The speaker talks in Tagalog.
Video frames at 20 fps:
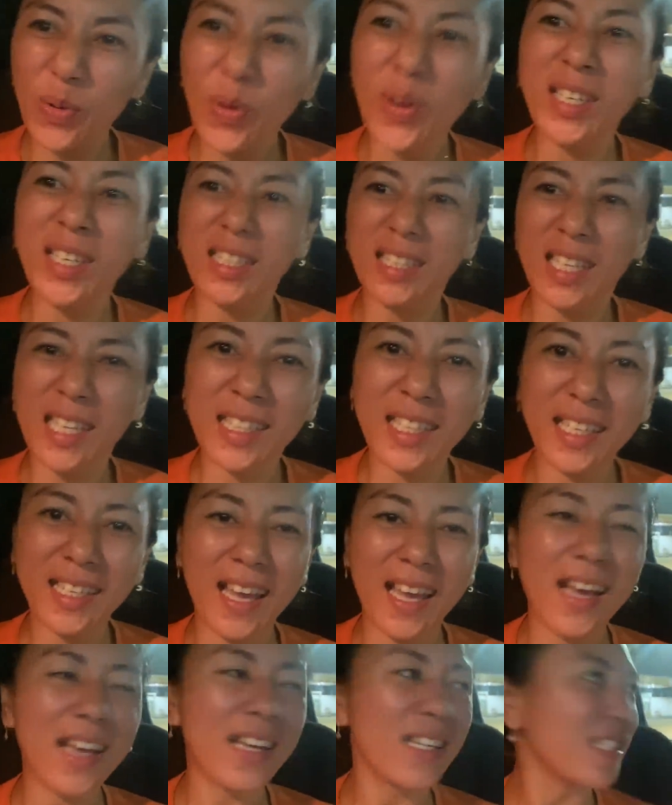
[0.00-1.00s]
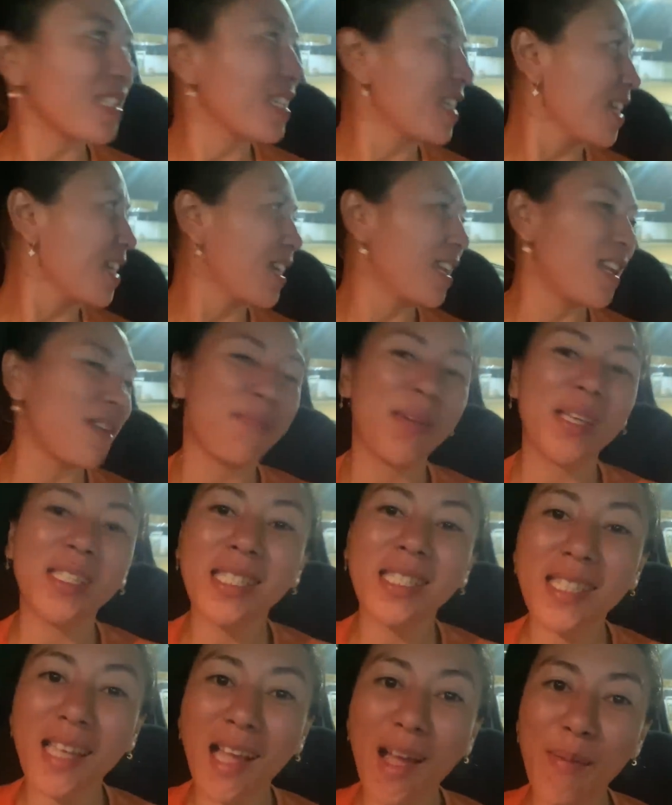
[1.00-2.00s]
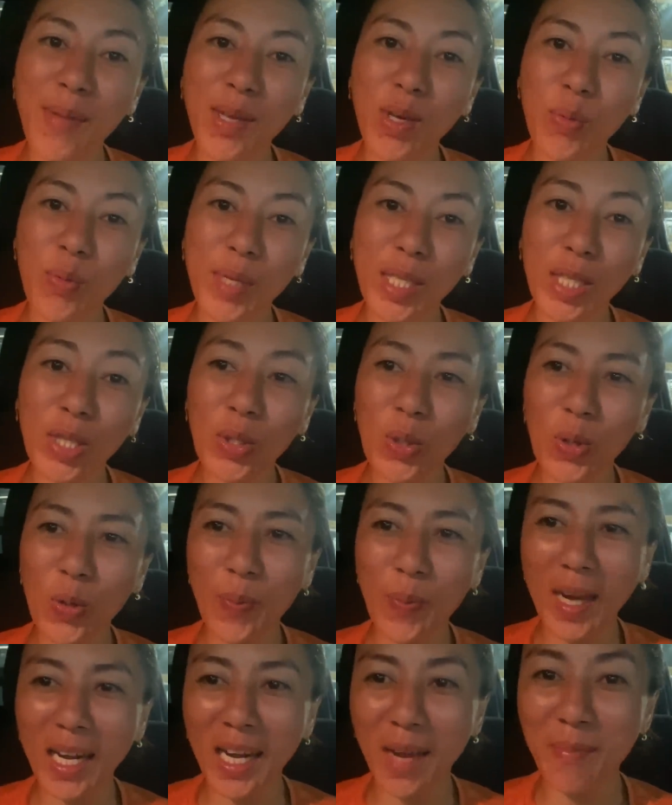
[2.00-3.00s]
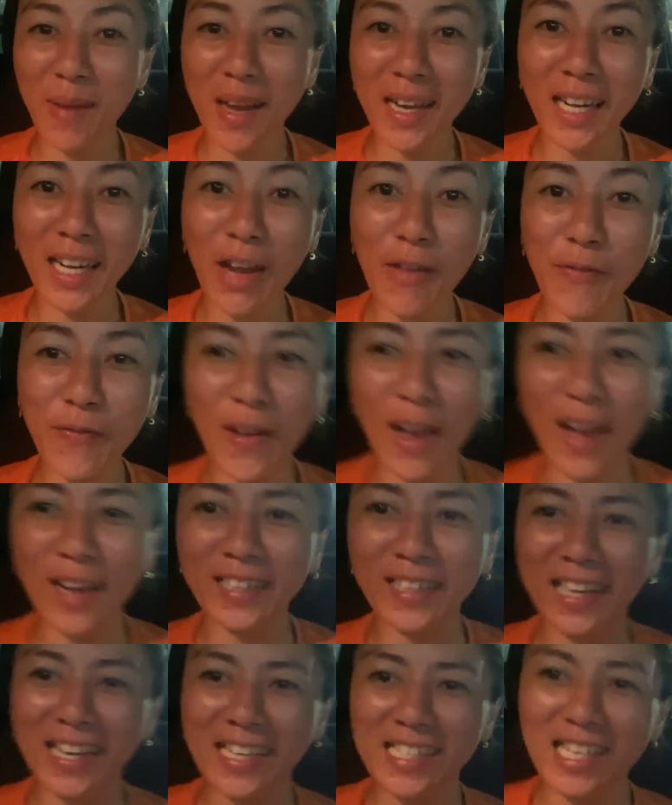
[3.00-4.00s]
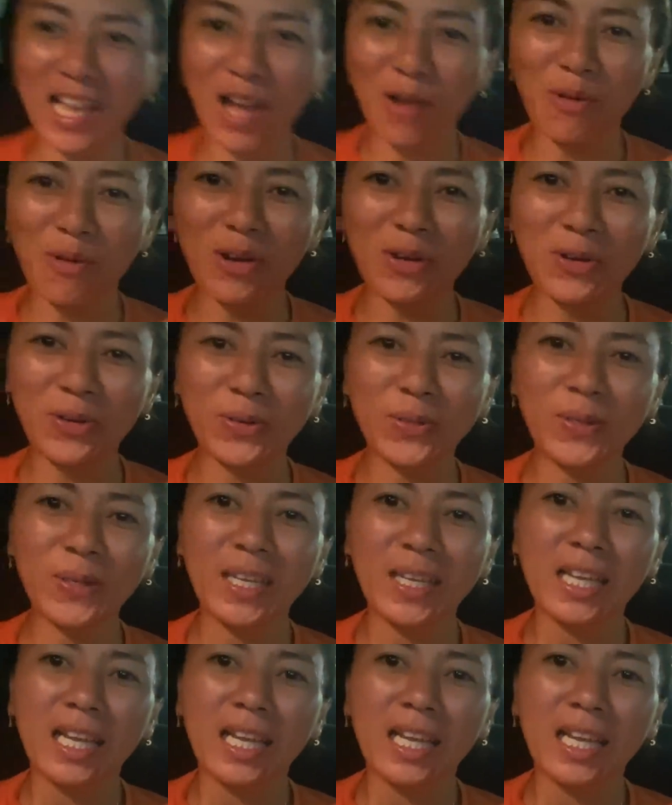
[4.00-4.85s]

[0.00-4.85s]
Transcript: ang natitira kasi ilang beses na kaming huminto para maglafang ng asawa ko.